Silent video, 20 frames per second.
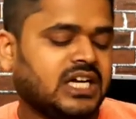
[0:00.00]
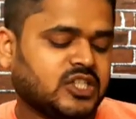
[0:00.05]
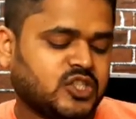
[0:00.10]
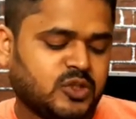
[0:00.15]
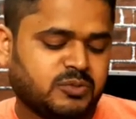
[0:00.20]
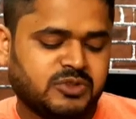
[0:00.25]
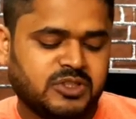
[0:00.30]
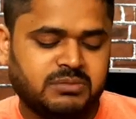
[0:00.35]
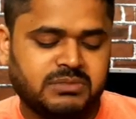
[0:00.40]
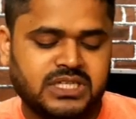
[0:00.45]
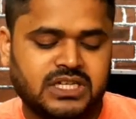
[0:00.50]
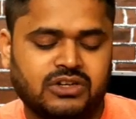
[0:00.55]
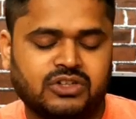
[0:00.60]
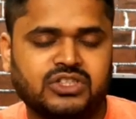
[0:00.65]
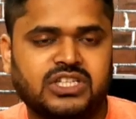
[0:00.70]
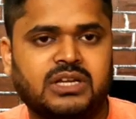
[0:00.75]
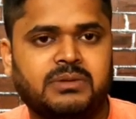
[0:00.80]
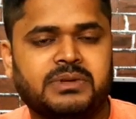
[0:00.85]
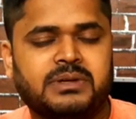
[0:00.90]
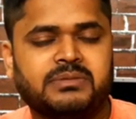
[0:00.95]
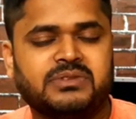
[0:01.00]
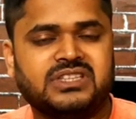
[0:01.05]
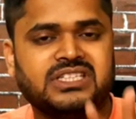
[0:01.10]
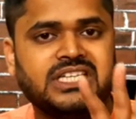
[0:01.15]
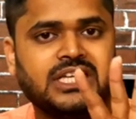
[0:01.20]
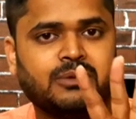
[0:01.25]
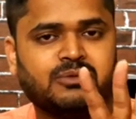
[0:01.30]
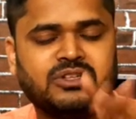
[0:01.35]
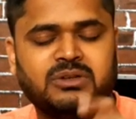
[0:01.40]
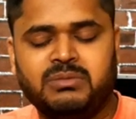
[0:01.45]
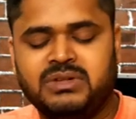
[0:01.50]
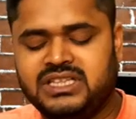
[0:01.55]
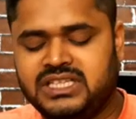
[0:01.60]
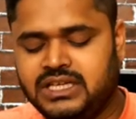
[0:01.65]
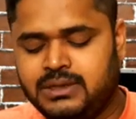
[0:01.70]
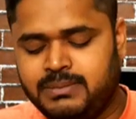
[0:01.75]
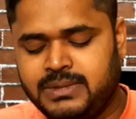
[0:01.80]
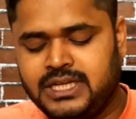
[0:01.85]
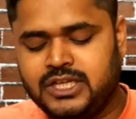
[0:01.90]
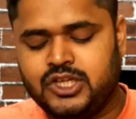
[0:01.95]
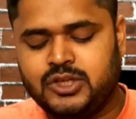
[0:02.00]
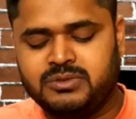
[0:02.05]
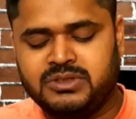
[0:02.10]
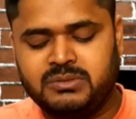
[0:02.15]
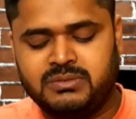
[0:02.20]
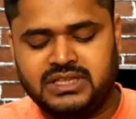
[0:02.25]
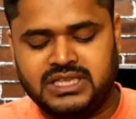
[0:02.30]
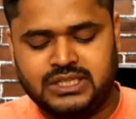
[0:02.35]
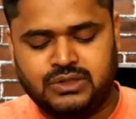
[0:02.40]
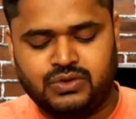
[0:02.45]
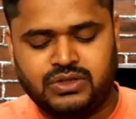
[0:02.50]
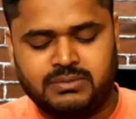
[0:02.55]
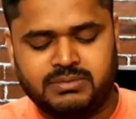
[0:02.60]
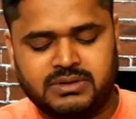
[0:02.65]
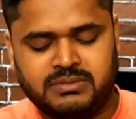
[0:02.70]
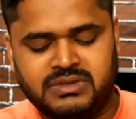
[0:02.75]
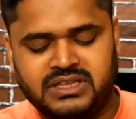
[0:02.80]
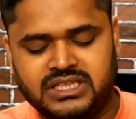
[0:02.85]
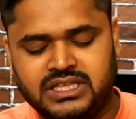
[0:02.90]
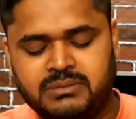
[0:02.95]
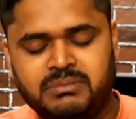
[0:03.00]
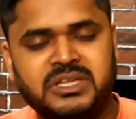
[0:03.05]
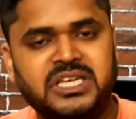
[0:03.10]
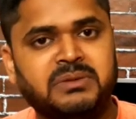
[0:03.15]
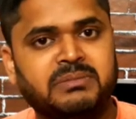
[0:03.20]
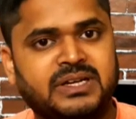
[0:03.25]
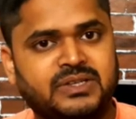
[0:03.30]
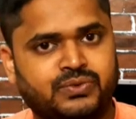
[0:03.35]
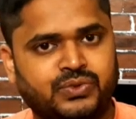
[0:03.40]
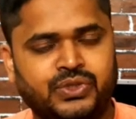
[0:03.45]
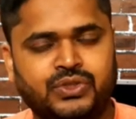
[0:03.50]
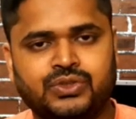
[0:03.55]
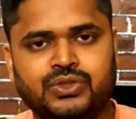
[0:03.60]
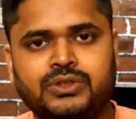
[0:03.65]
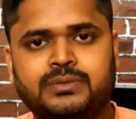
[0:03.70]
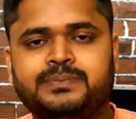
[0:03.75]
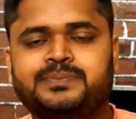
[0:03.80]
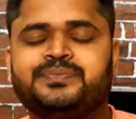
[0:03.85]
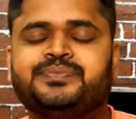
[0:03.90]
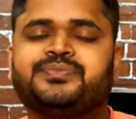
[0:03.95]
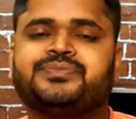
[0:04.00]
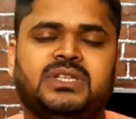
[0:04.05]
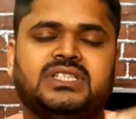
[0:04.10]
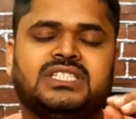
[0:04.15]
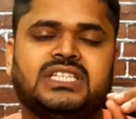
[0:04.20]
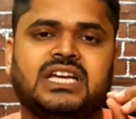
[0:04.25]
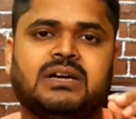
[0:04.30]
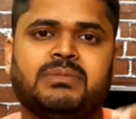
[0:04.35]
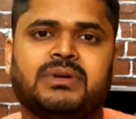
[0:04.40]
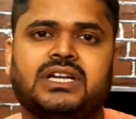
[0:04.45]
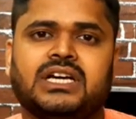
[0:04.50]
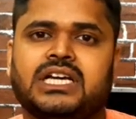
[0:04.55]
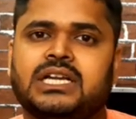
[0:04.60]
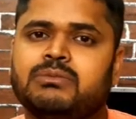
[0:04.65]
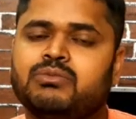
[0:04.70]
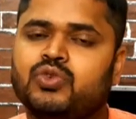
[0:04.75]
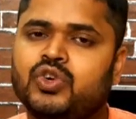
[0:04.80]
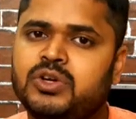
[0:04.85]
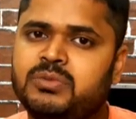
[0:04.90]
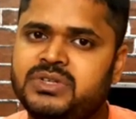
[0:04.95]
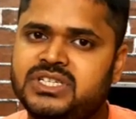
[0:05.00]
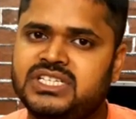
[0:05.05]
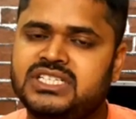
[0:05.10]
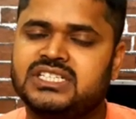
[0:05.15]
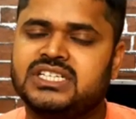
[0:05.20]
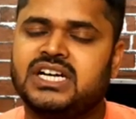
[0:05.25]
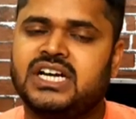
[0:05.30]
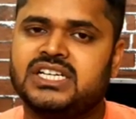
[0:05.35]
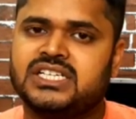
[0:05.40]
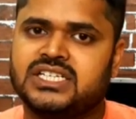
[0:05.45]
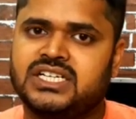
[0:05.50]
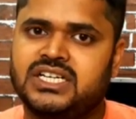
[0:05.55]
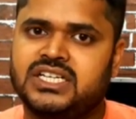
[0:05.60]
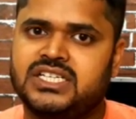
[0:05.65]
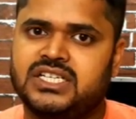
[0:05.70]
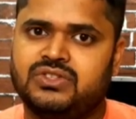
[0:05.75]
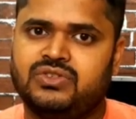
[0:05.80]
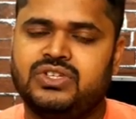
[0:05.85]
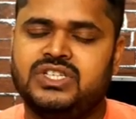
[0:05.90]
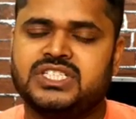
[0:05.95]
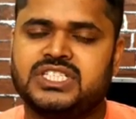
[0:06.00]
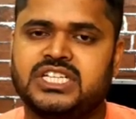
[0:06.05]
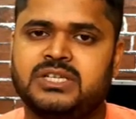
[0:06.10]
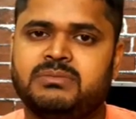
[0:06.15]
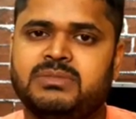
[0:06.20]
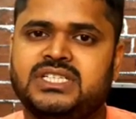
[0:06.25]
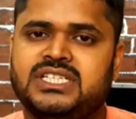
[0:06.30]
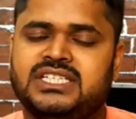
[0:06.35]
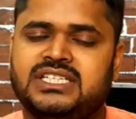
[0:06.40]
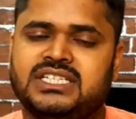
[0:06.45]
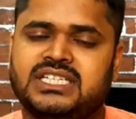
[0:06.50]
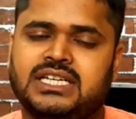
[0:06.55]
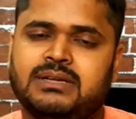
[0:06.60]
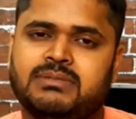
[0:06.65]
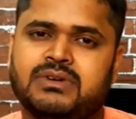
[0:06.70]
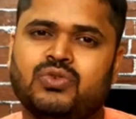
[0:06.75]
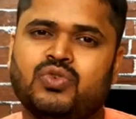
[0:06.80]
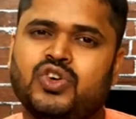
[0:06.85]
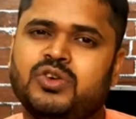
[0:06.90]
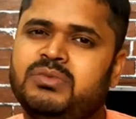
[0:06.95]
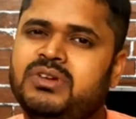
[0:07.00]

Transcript: कास्ट ऑप्शन में जाओ तो यहाँ पर तीन ऑप्शन मिलता है पहला जो ऑप्शन मिलता है वो आपको मिलता है मिनिमाइज विंडो मीन्स यहाँ पर अगर आप कोई भी चीज़ कास्ट करना चाहते हो स्क्रीन में जैसे कि आपको